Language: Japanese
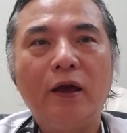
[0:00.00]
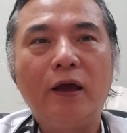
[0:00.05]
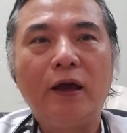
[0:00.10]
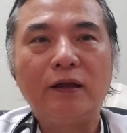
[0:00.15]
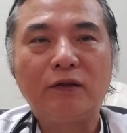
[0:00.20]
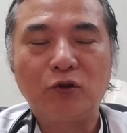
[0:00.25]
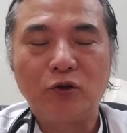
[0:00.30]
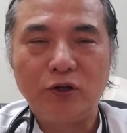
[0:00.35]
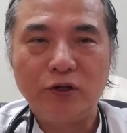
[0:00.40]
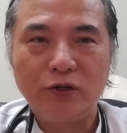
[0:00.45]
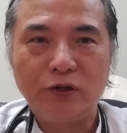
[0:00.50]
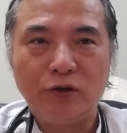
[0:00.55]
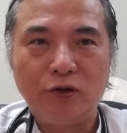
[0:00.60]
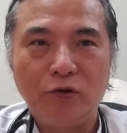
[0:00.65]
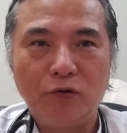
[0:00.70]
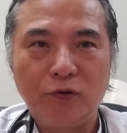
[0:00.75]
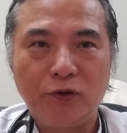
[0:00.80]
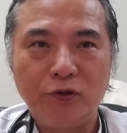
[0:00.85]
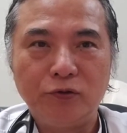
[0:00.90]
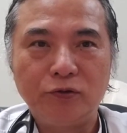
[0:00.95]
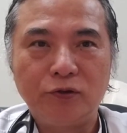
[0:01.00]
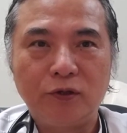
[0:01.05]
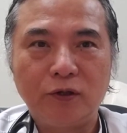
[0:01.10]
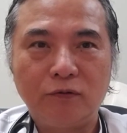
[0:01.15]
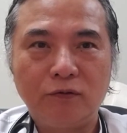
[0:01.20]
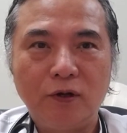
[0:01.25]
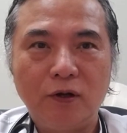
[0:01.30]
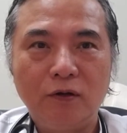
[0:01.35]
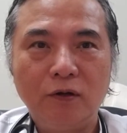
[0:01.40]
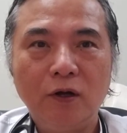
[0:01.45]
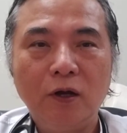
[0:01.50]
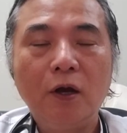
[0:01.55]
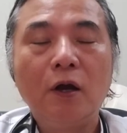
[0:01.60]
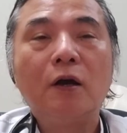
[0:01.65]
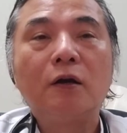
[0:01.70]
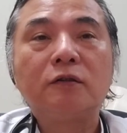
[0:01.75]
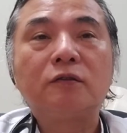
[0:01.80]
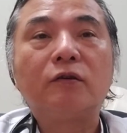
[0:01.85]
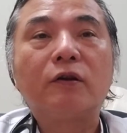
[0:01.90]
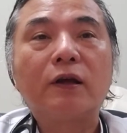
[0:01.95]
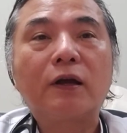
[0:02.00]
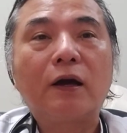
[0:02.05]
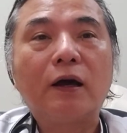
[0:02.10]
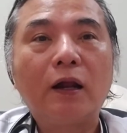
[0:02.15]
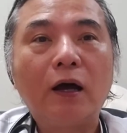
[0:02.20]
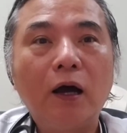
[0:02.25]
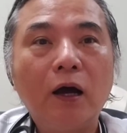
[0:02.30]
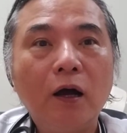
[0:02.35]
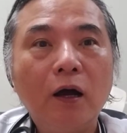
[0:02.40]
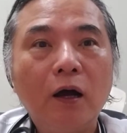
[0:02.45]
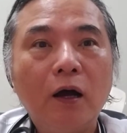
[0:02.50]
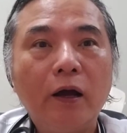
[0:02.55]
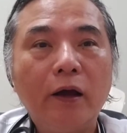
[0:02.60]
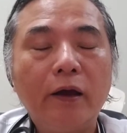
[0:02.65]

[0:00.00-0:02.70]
えー、鳥に供給してくれるそれから、